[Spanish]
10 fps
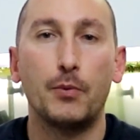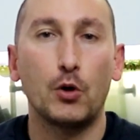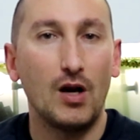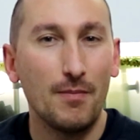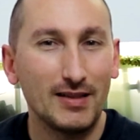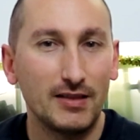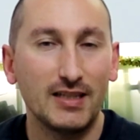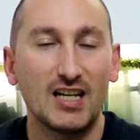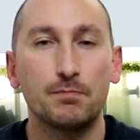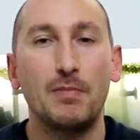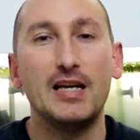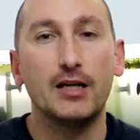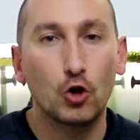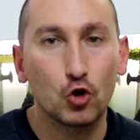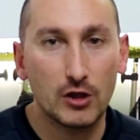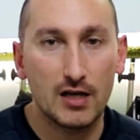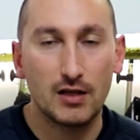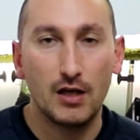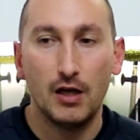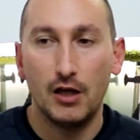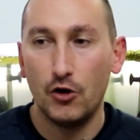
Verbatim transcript: problemáticas, peligrosas.